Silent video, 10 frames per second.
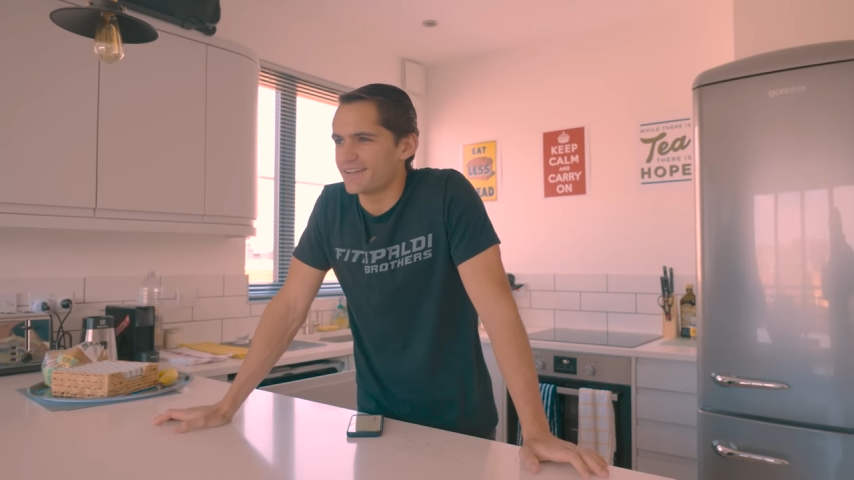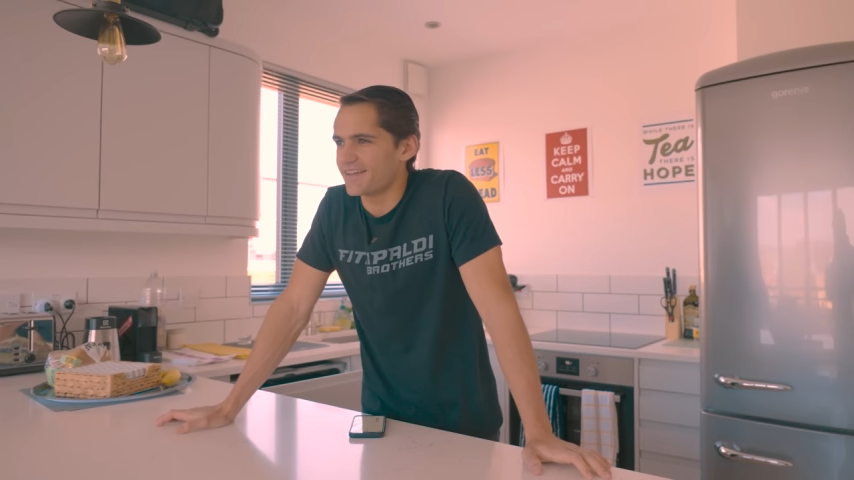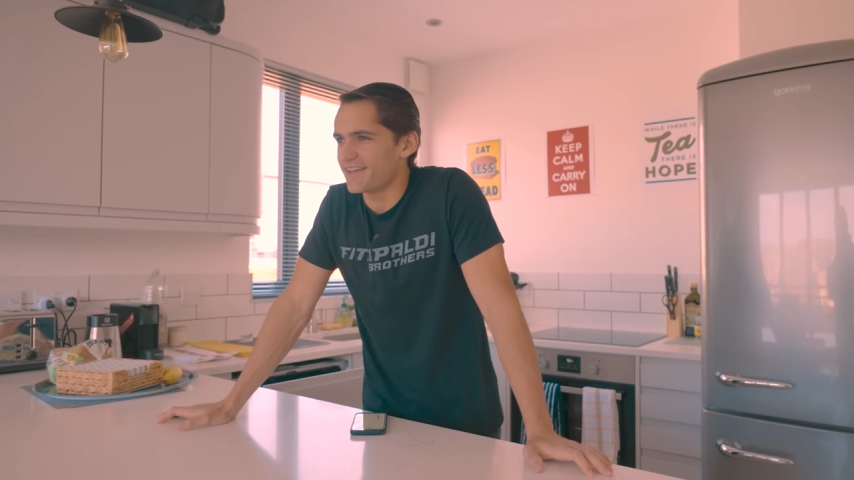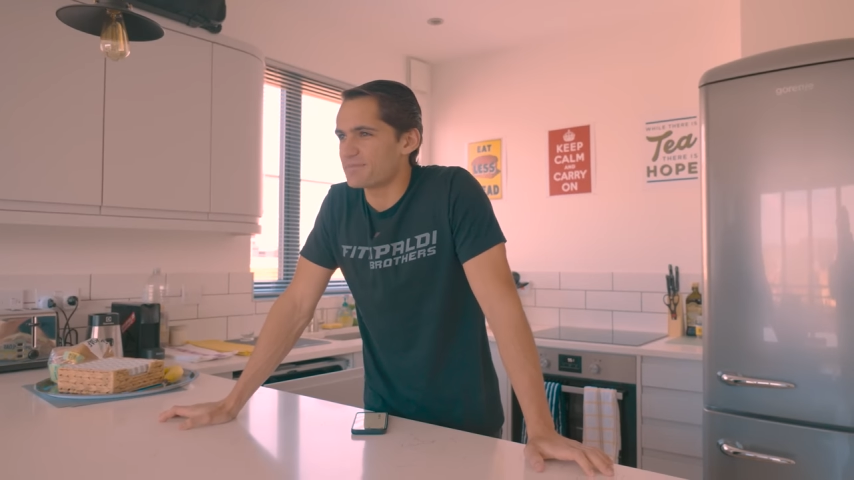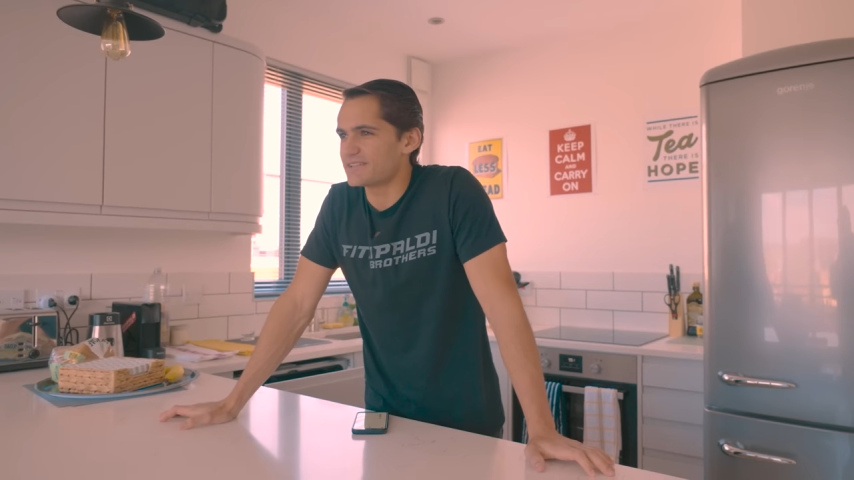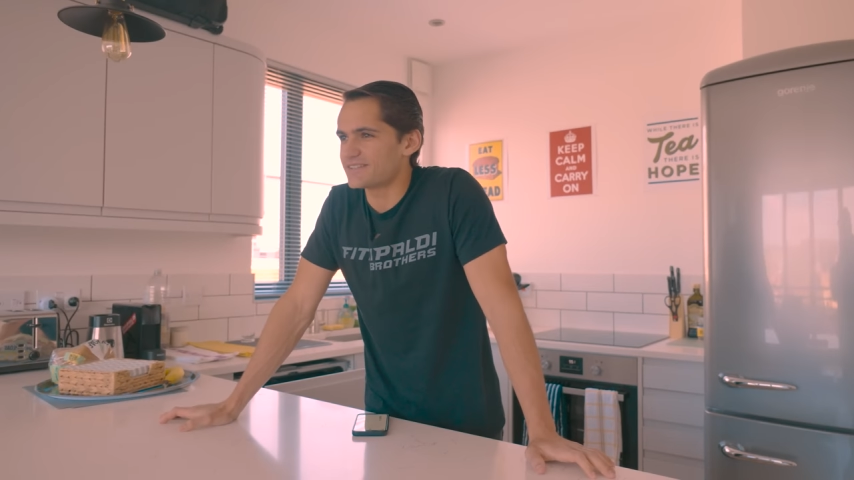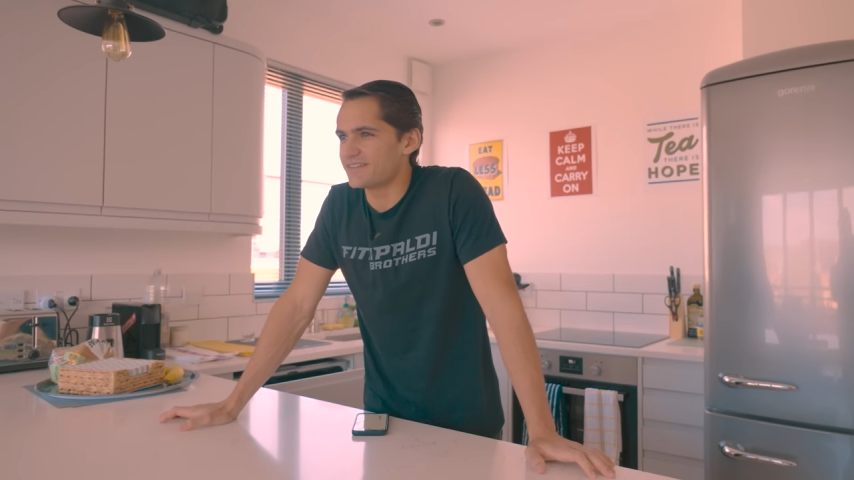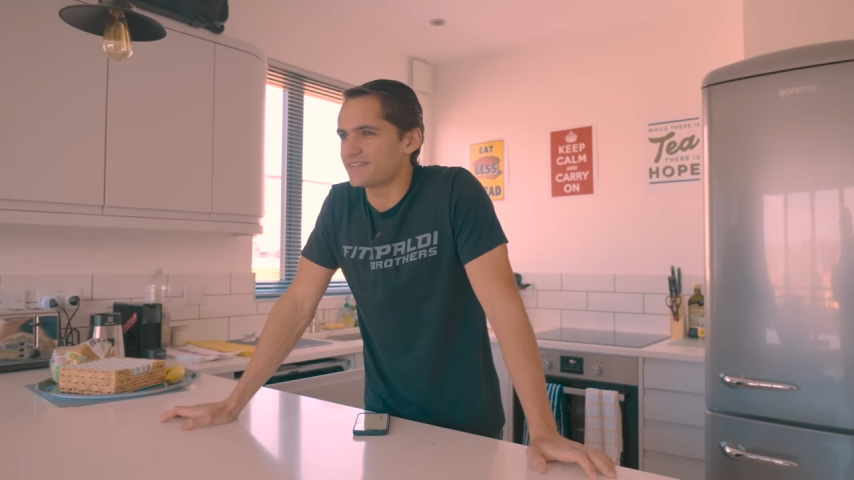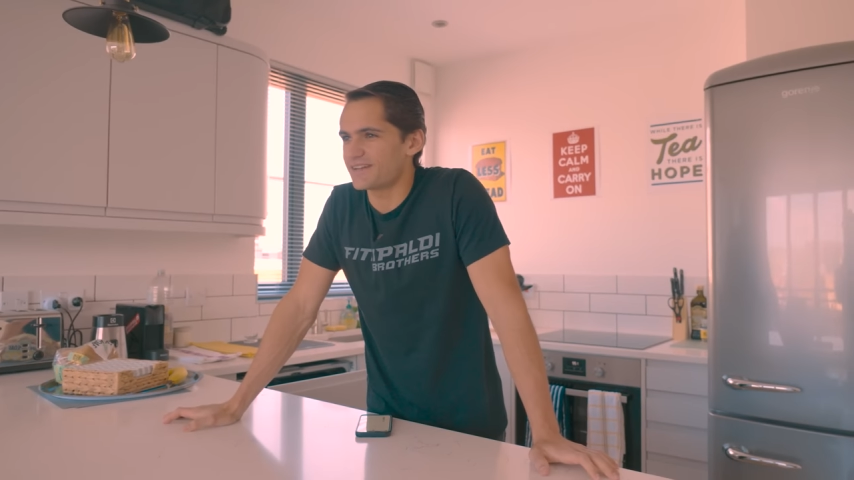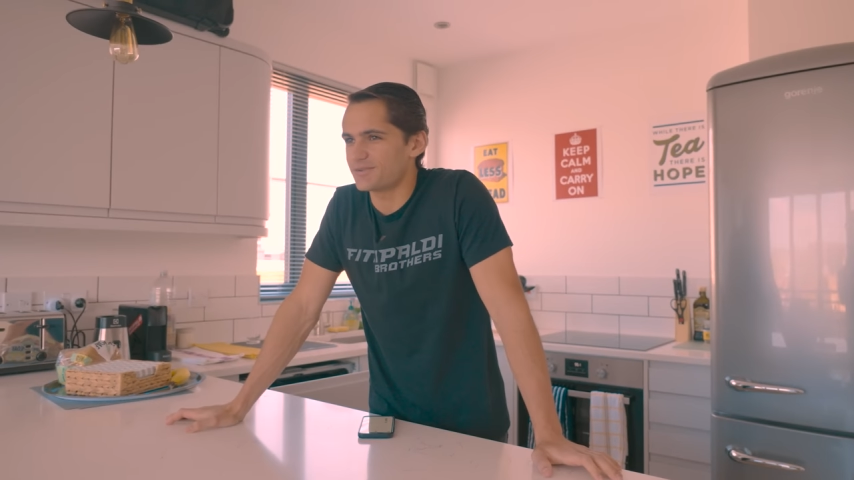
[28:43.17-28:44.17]
É, mas
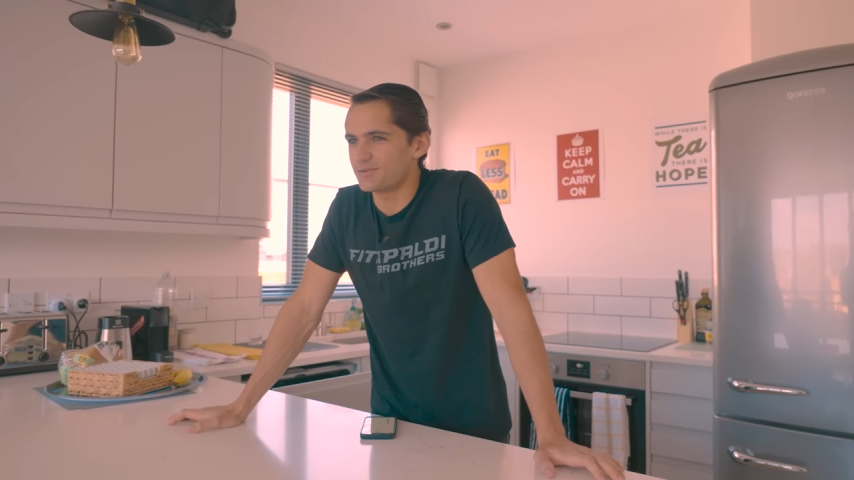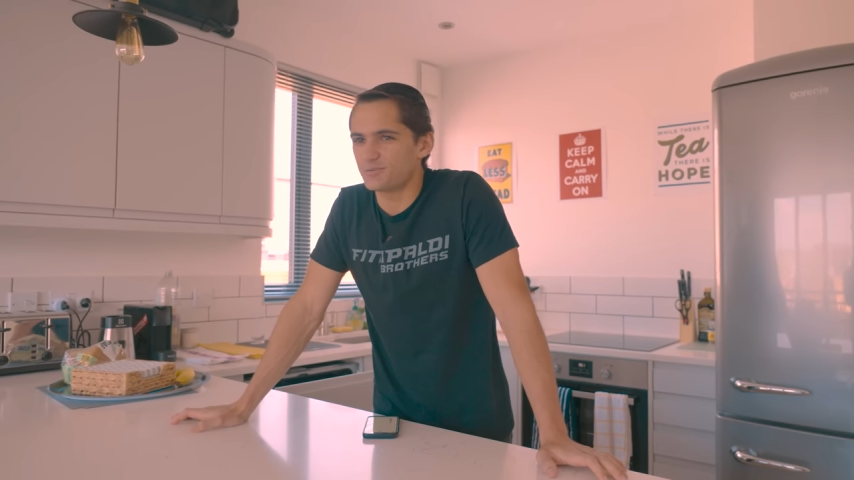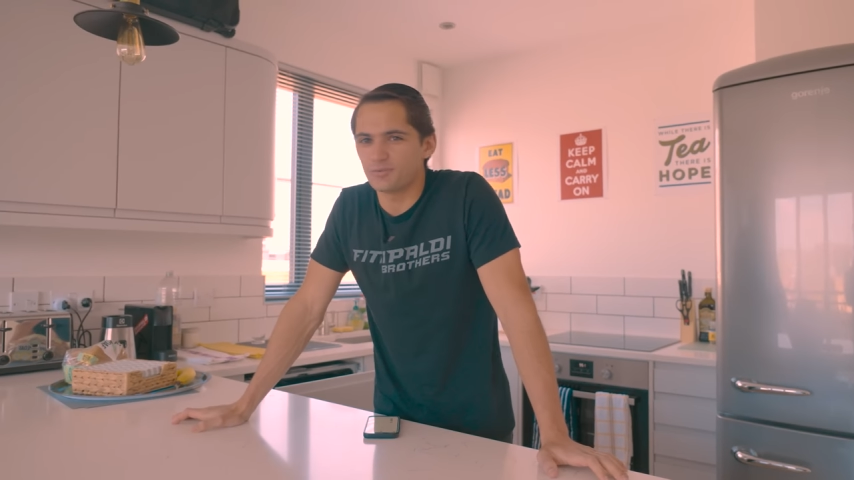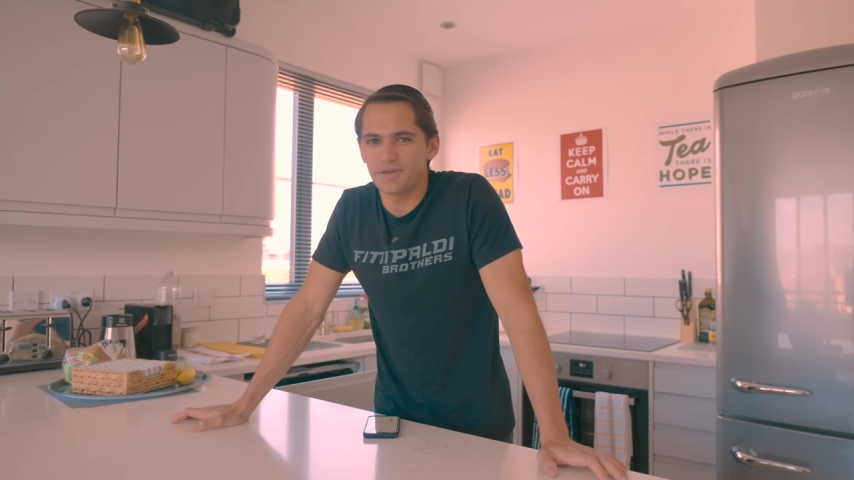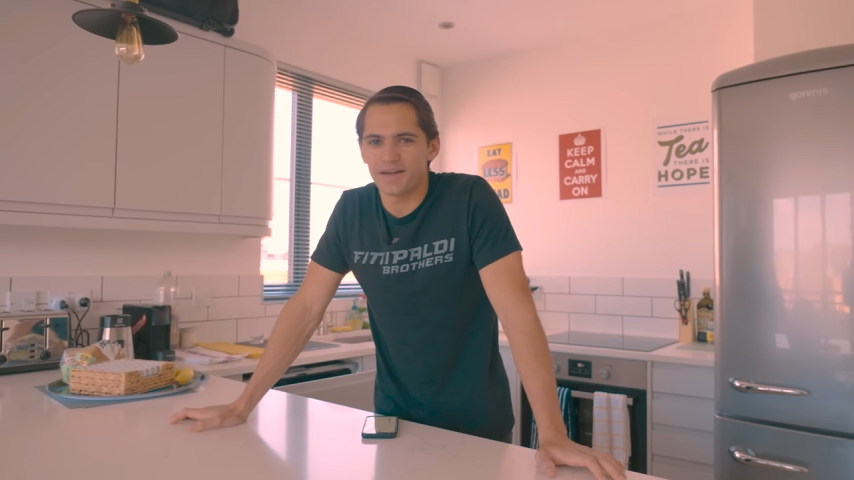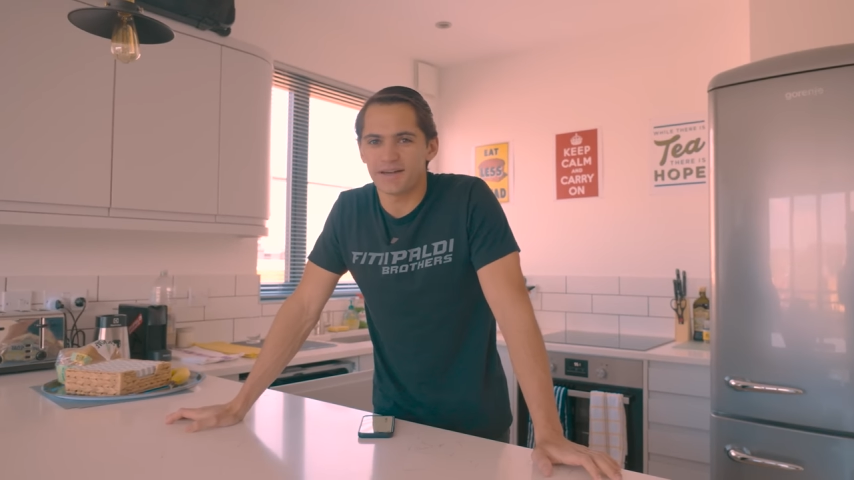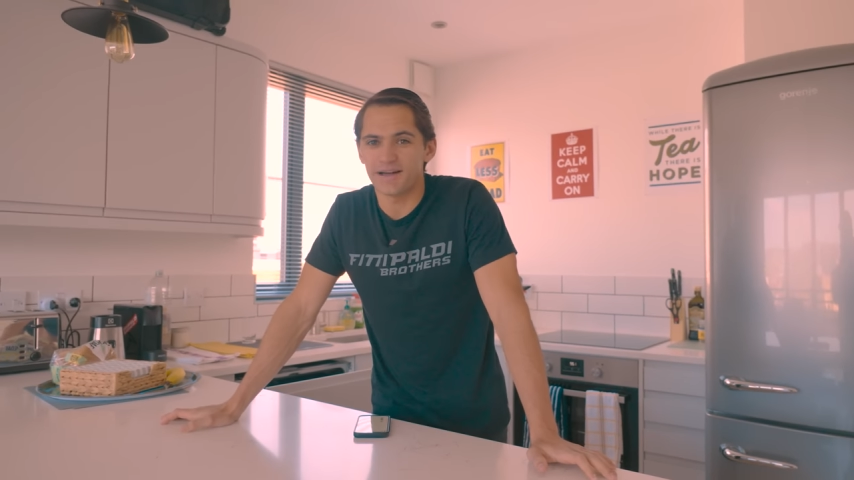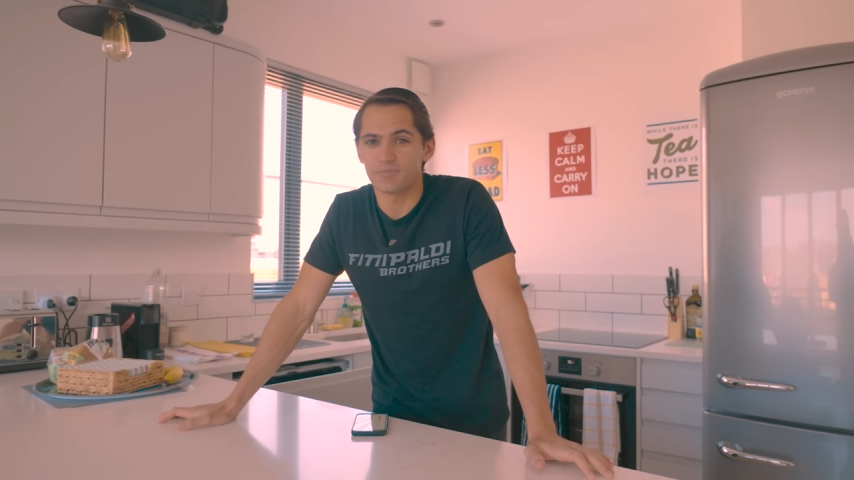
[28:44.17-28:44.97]
ele tá no YouTube há, há,